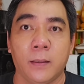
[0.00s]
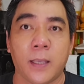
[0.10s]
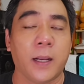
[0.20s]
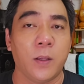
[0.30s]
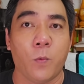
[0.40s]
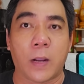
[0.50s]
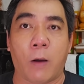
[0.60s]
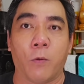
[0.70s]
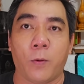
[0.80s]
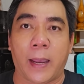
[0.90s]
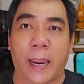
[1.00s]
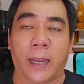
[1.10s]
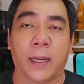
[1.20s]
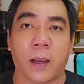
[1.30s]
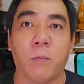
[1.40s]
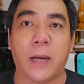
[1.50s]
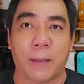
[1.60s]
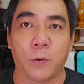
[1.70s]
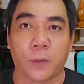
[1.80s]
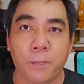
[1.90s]
chứ cái nhu cầu của bà Hằng là không có
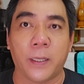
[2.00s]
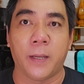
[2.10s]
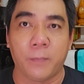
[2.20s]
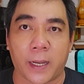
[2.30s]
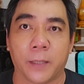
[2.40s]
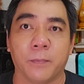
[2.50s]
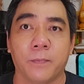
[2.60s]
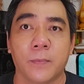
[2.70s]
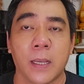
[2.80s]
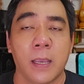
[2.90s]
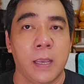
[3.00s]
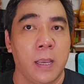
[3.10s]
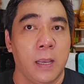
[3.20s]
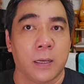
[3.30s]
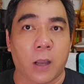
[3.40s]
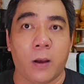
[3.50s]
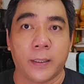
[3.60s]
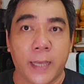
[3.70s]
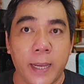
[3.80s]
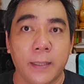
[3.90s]
làm YouTube để kiếm tiền
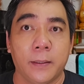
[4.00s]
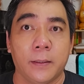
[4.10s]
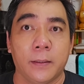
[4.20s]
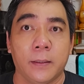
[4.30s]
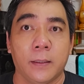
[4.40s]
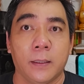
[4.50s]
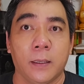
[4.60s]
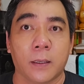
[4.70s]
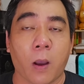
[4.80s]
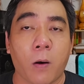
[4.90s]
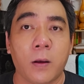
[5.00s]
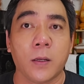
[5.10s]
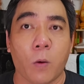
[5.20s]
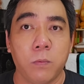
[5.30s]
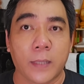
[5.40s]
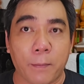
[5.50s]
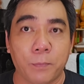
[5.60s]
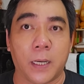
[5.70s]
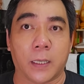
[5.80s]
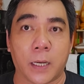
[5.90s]
còn Kim có cung cấp
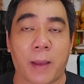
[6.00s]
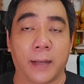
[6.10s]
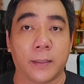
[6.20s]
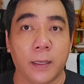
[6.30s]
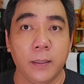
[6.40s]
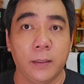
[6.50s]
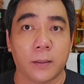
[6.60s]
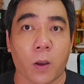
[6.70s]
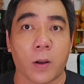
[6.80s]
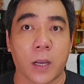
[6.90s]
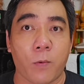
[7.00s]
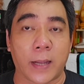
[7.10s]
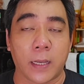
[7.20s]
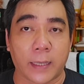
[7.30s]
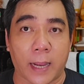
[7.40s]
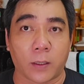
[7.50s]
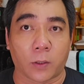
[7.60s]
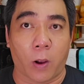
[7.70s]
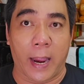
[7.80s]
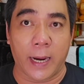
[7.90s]
được cái bằng chứng cho cơ quan chức năng cho
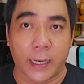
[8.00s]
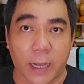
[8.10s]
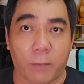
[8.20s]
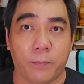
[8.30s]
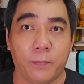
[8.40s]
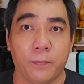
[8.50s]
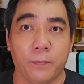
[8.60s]
tòa án hay không